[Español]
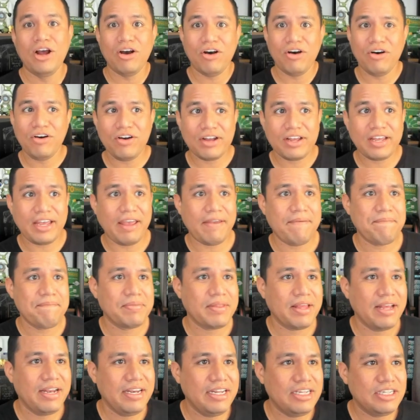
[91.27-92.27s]
Ok,
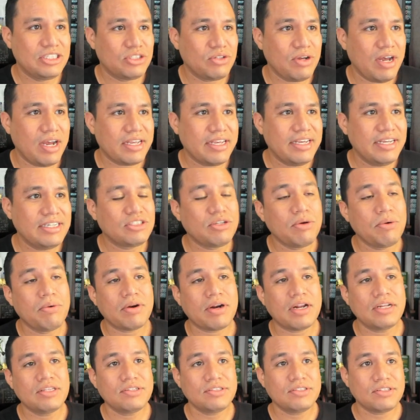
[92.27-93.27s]
listo. Aquí estoy
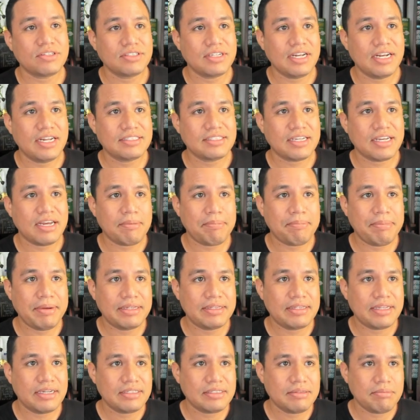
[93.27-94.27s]
borrando entonces las
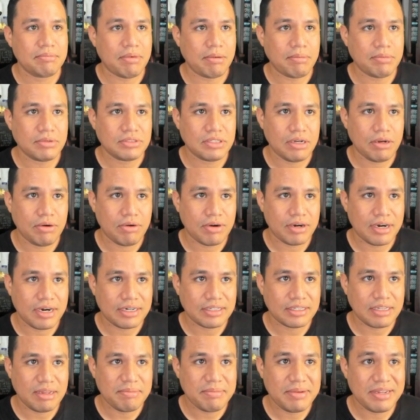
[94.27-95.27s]
carpetas. Vamos a
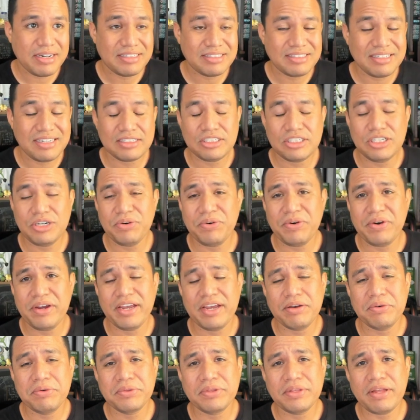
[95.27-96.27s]
borrar también este archivo
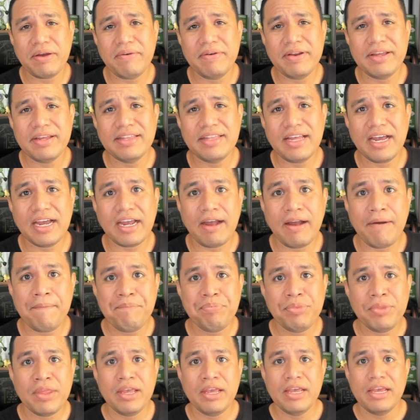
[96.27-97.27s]
ejecutable de
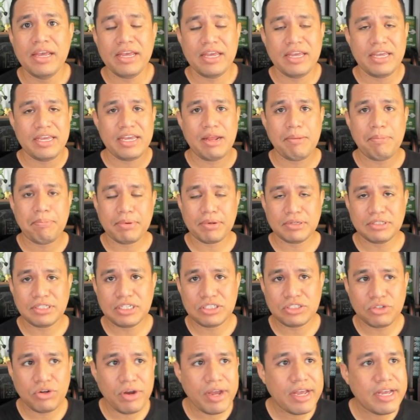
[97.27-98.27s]
acá. Y el
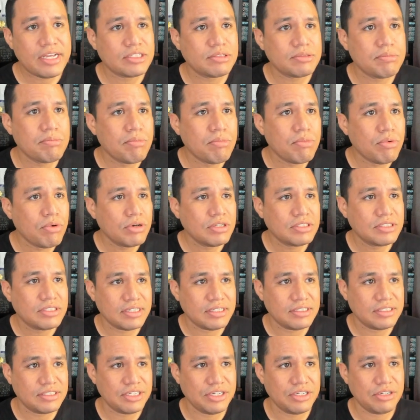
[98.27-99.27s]
proceso es muy
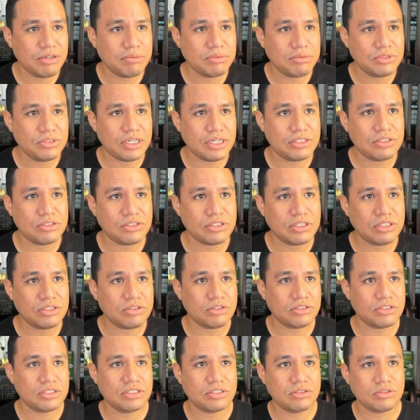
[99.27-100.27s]
sencillo, muchachos.
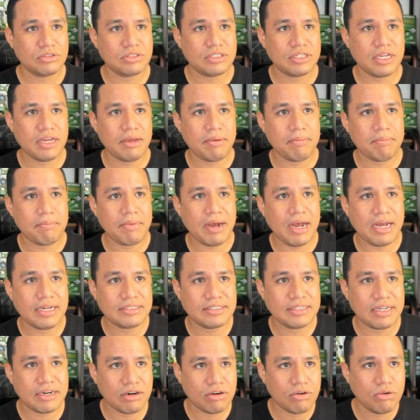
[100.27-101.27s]
Entonces, usted va a
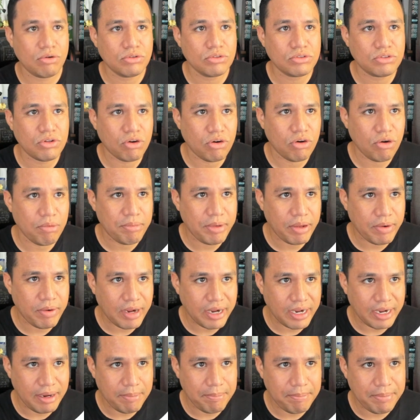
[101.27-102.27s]
hacer junto conmigo
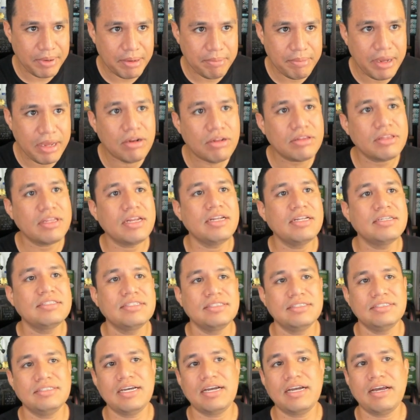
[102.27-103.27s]
acá. Primero tienes
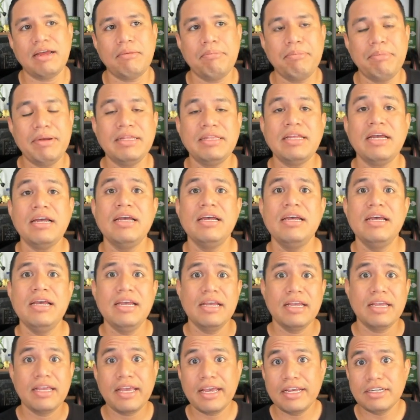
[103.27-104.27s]
esta carpeta,
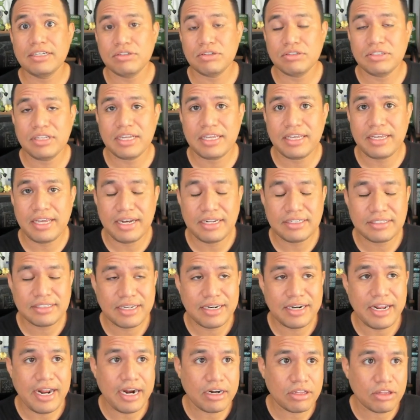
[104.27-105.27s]
que es donde quieres
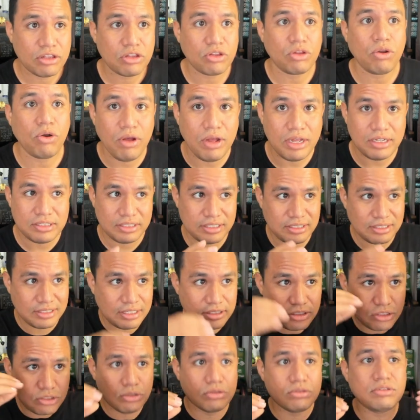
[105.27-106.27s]
crear todas
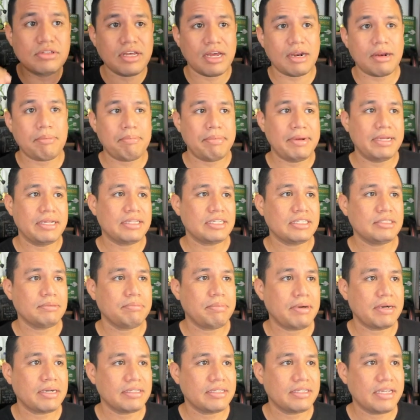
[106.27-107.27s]
estas subcarpetas
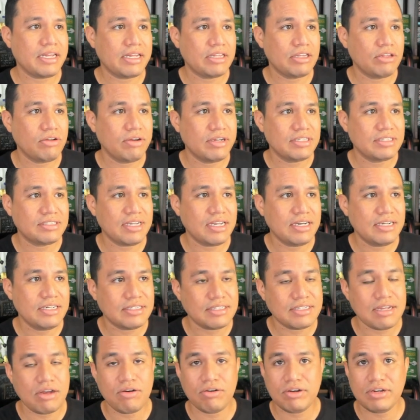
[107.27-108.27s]
partiendo de este
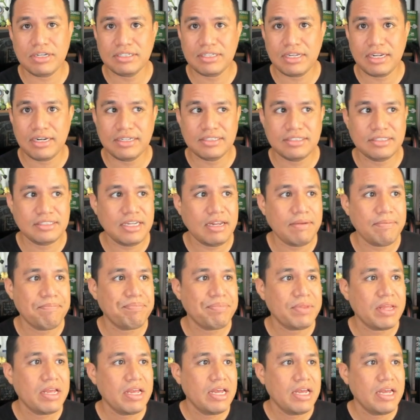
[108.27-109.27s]
listado que sale en
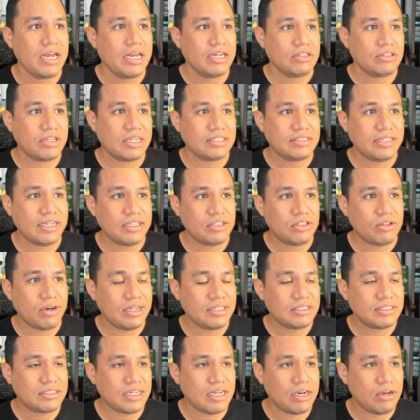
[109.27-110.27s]
entonces dentro
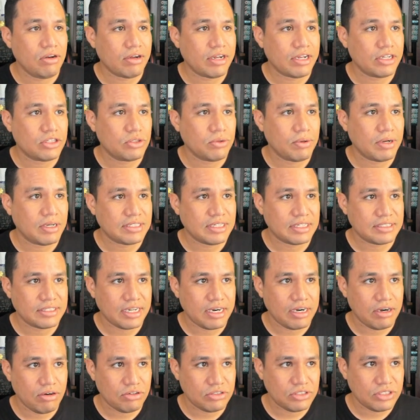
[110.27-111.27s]
de Excel lo que tú vas a
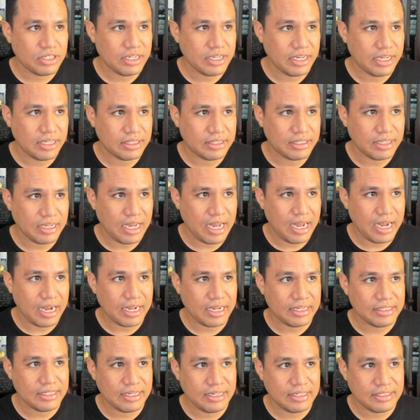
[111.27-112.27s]
hacer es lo siguiente.
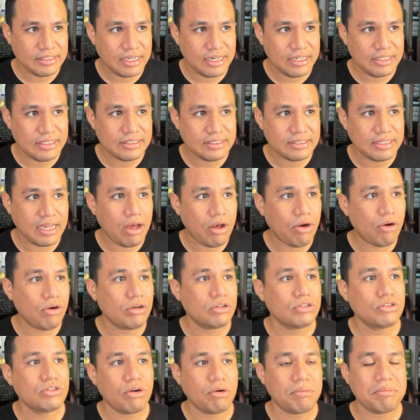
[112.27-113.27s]
Acá tienes el listado,
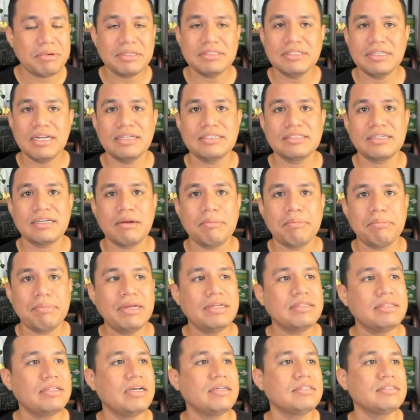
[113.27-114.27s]
los nombres de las
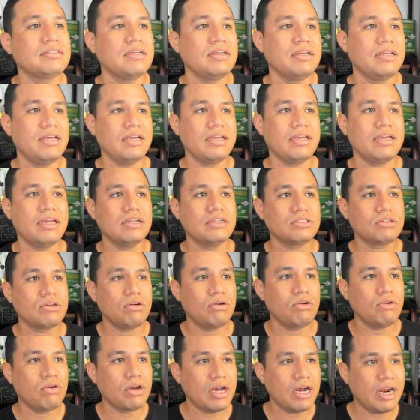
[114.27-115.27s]
carpetas que quieres
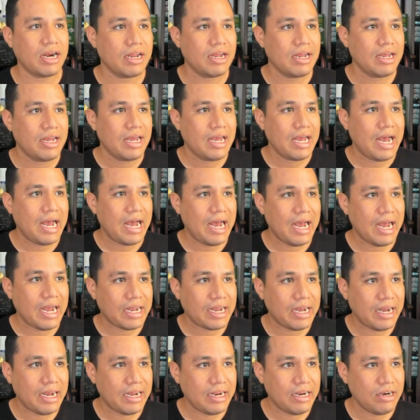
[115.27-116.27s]
colocar.
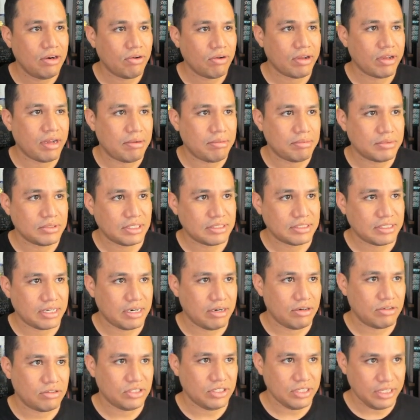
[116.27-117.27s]
Acá lo que vamos a hacer
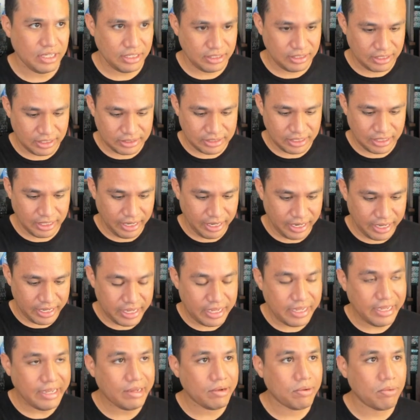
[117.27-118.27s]
es lo siguiente, decirle
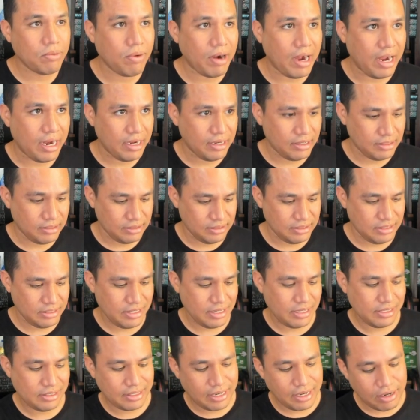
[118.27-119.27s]
igual
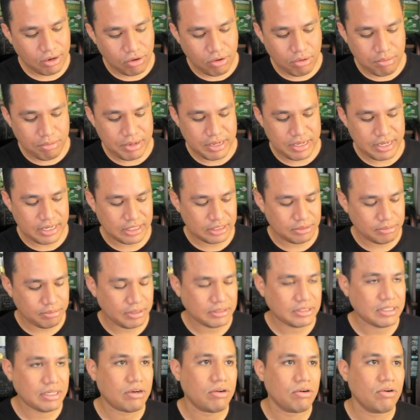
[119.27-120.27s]
y entre comillas
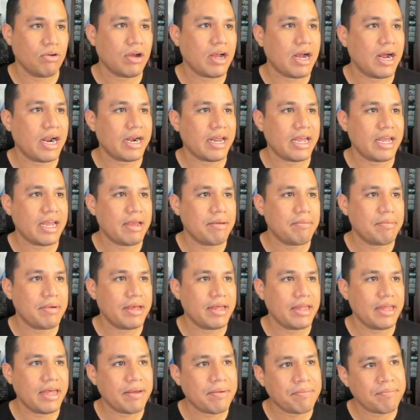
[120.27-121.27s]
vas a colocar
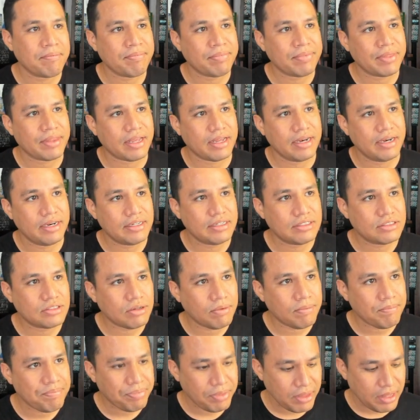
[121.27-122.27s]
MD.
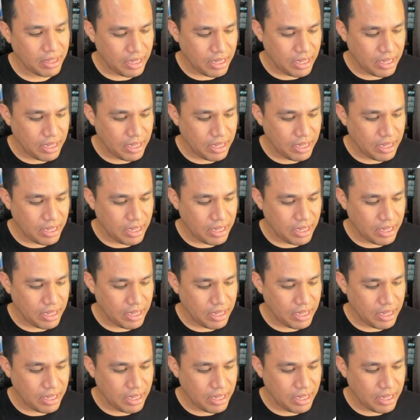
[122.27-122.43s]
¿Listo?